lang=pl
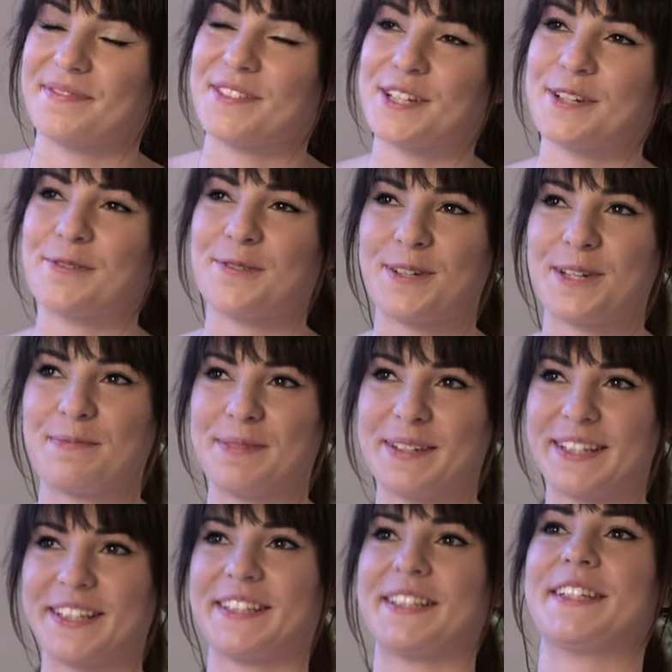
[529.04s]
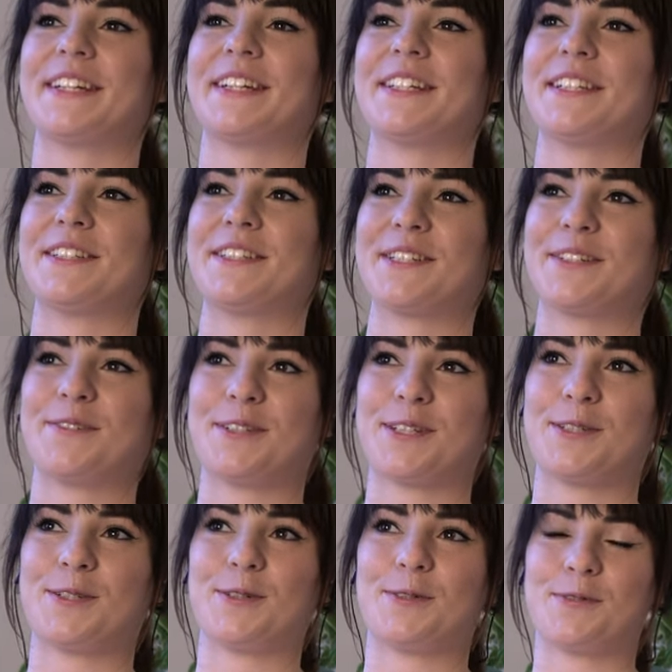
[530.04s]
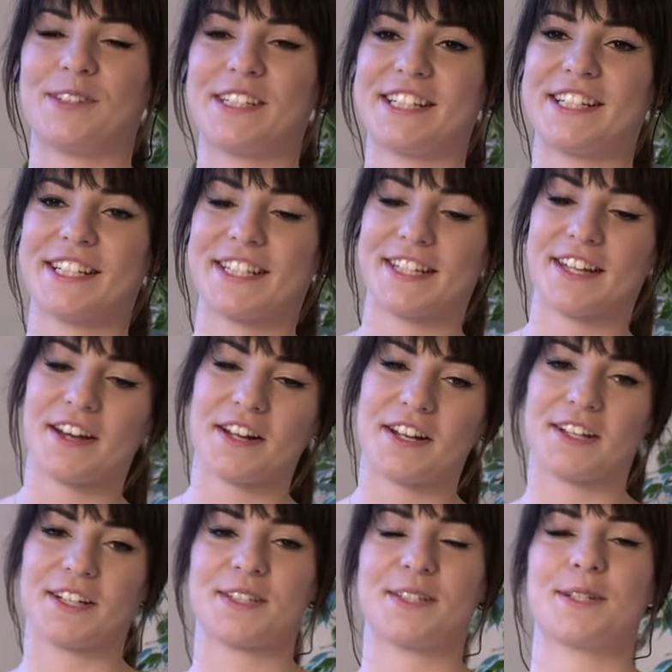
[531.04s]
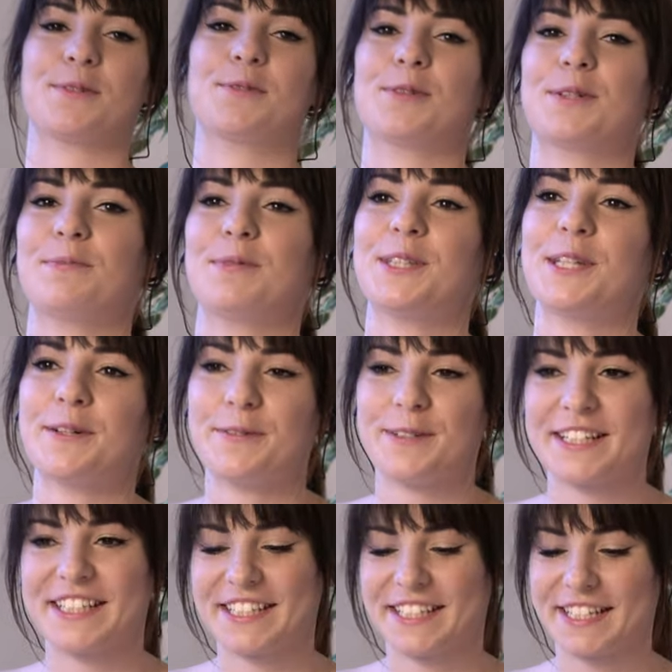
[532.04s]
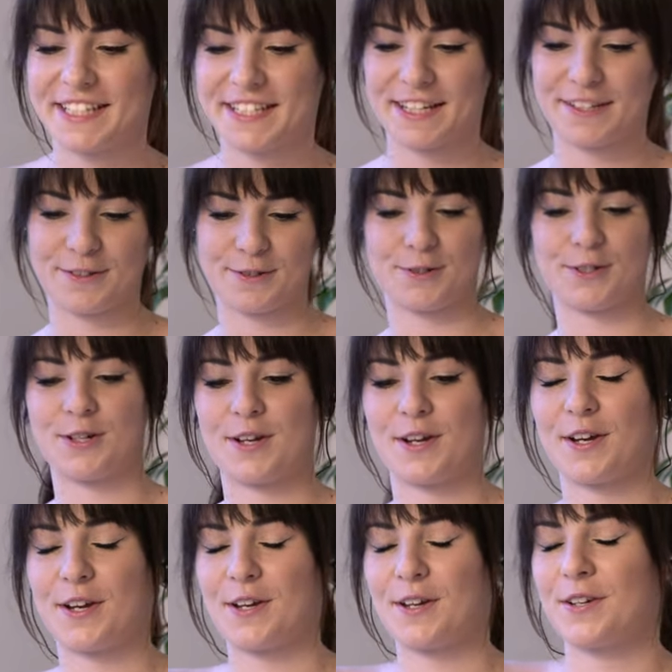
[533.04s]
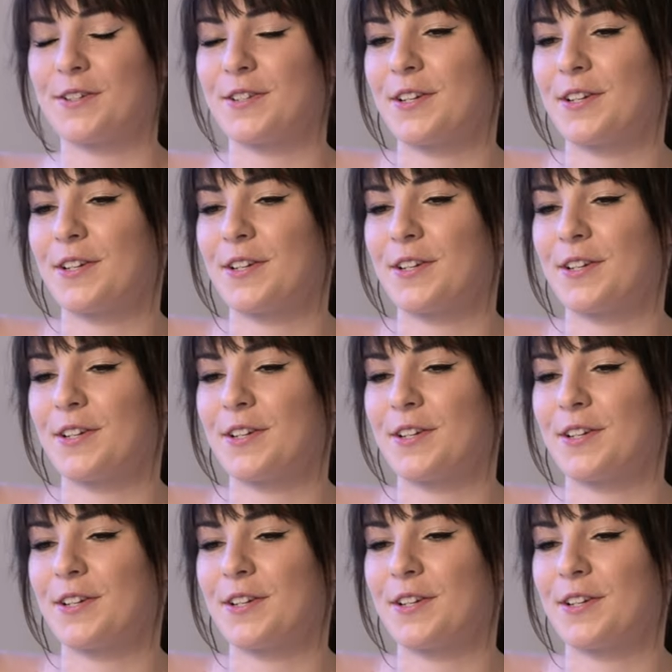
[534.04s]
Dziękuję pięknie i dziękuję Ci również za lekcje, które mi dałeś i za to, że,